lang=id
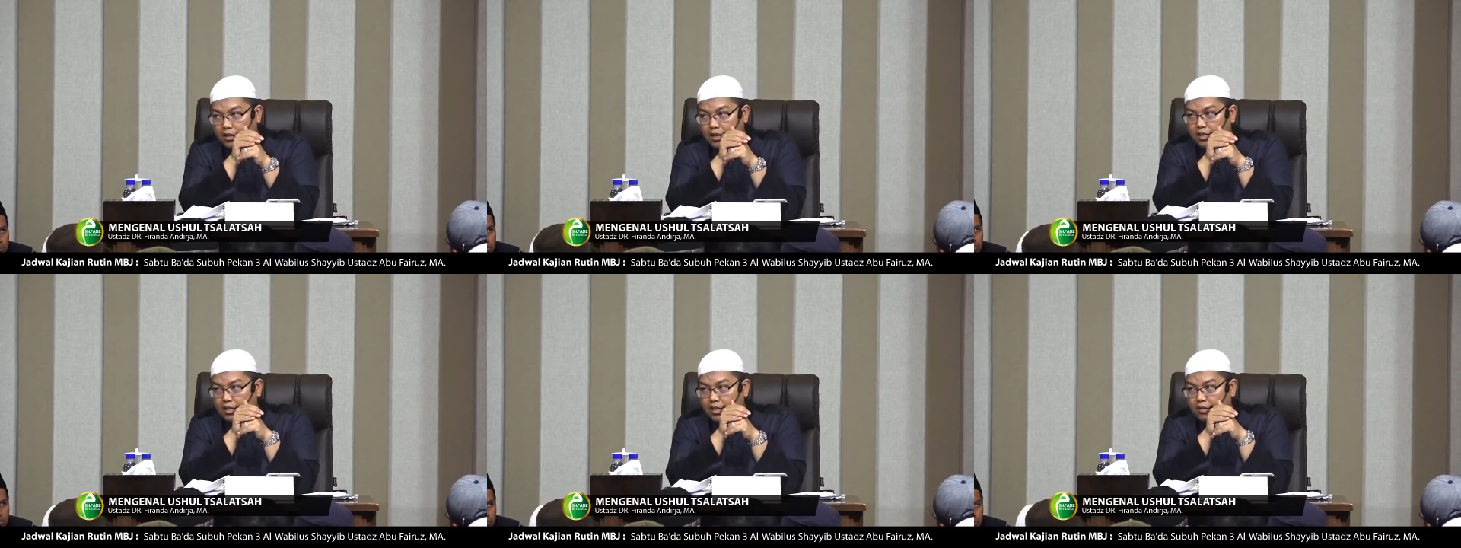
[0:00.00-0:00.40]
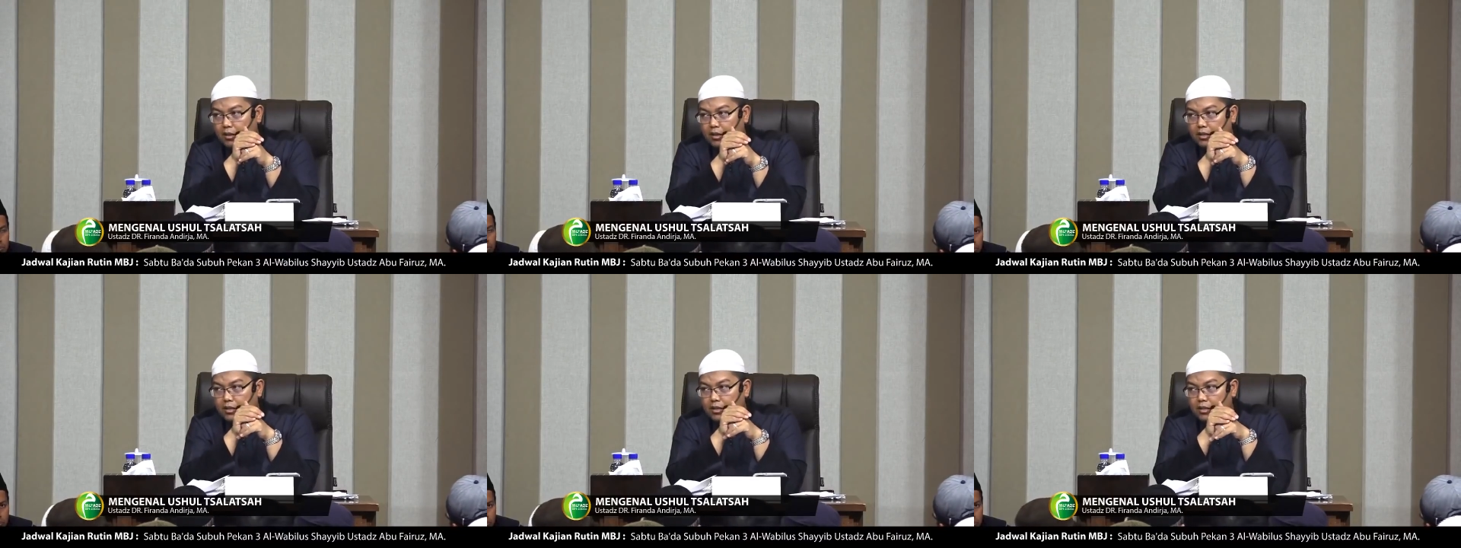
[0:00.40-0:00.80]
Nikahnya
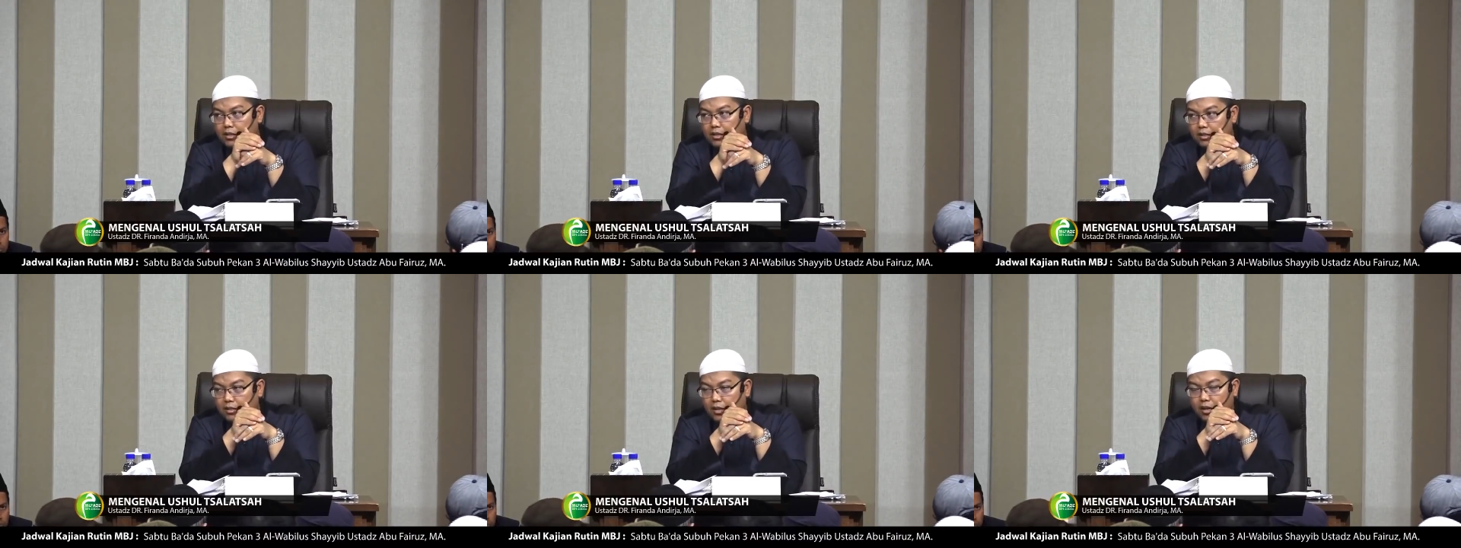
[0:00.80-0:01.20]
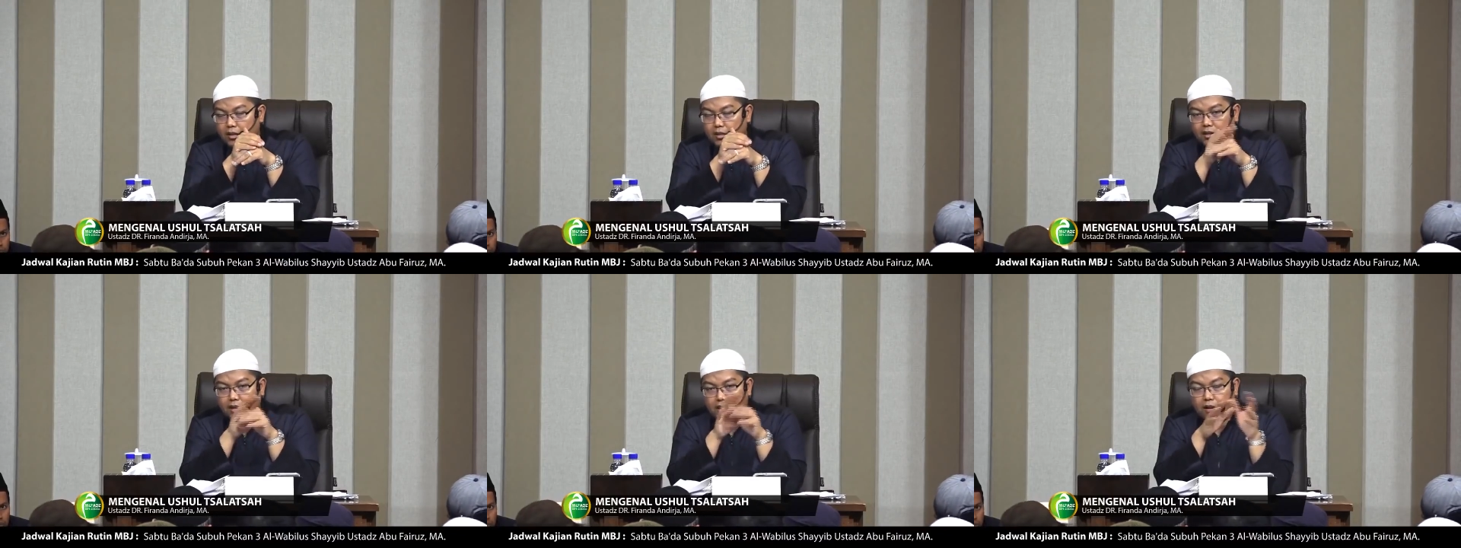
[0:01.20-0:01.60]
apa? Sah.
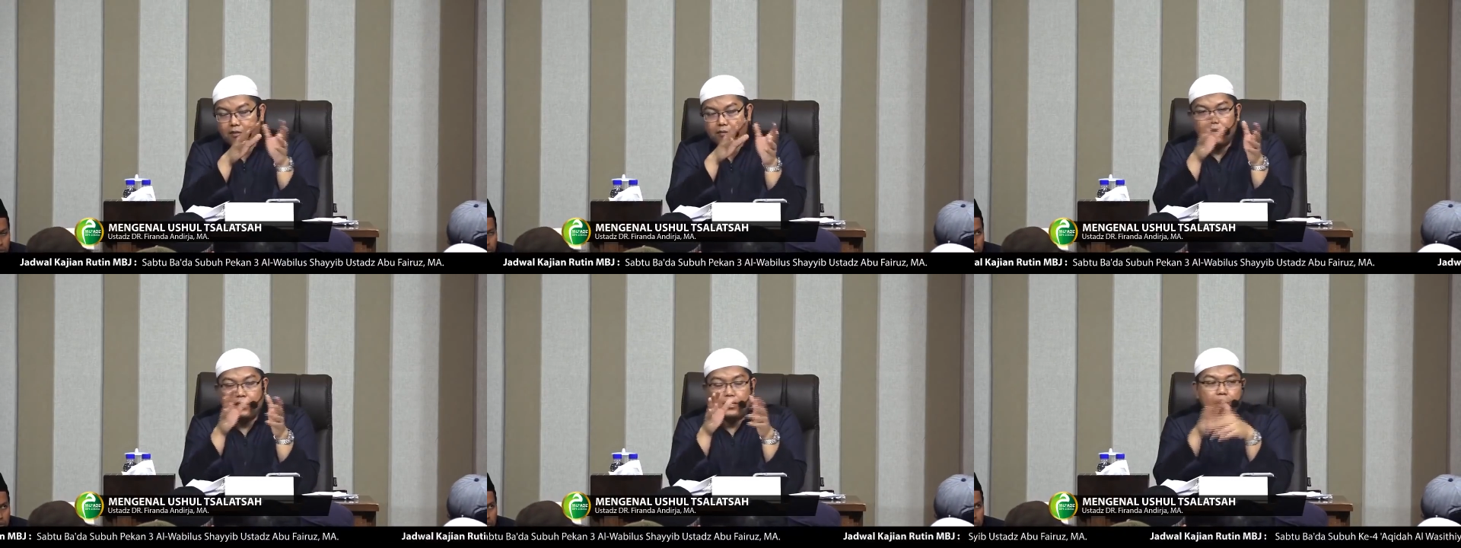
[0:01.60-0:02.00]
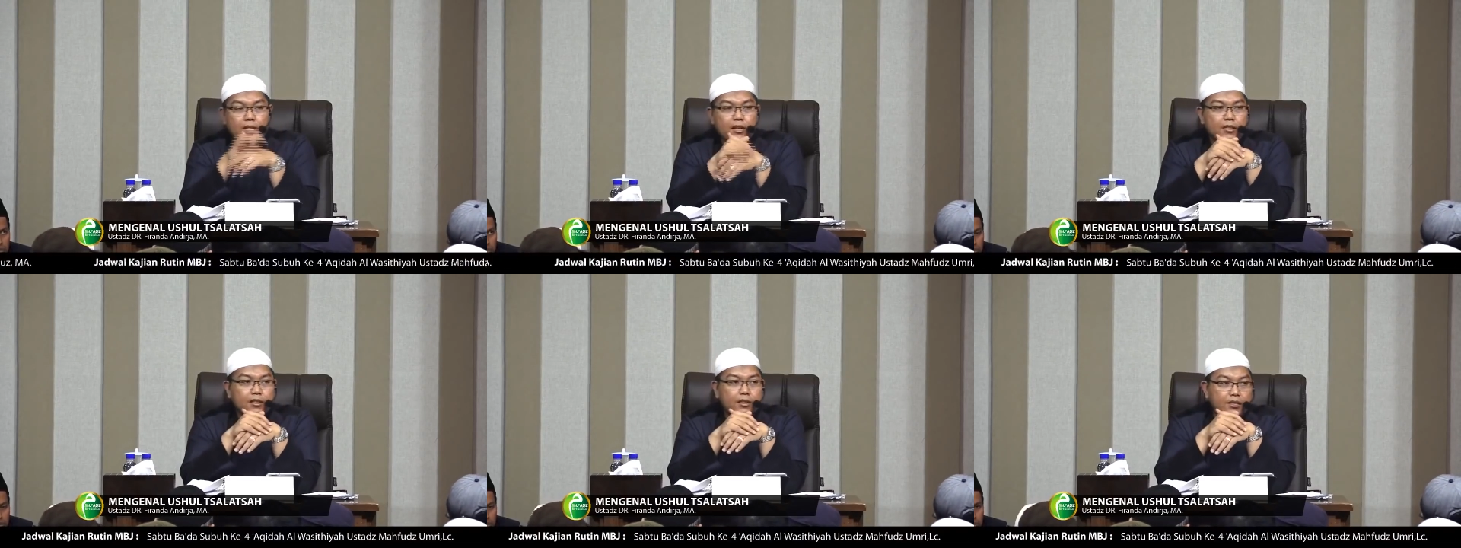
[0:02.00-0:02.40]
Ini khilaf
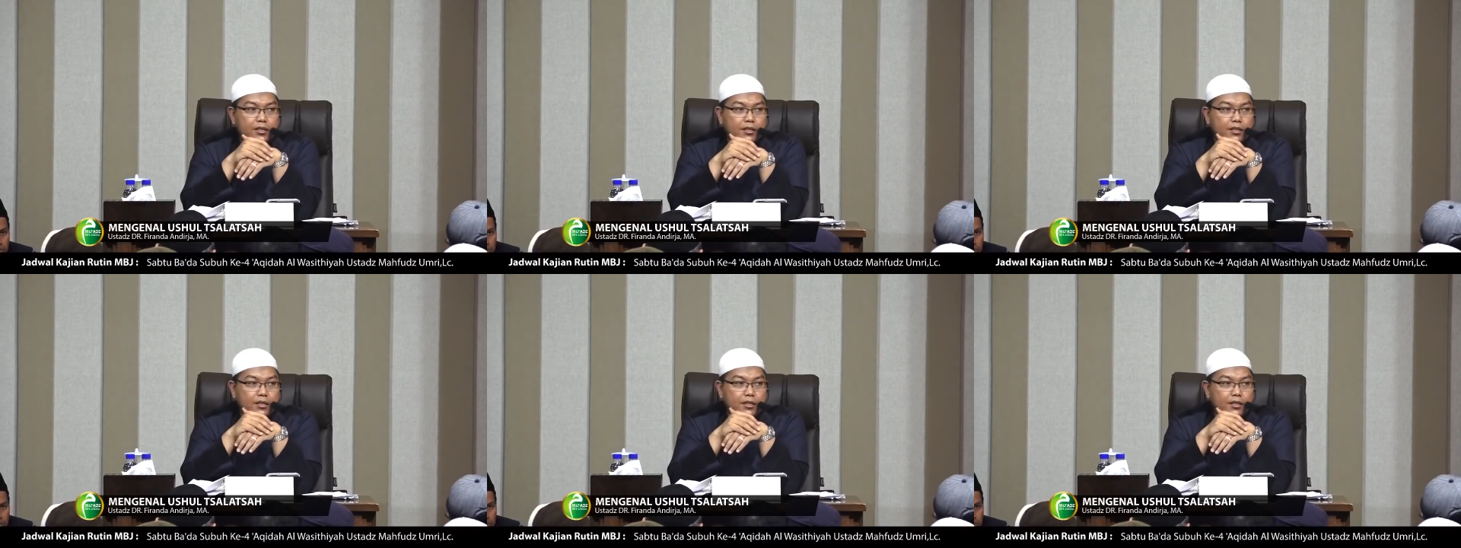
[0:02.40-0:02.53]
panjang.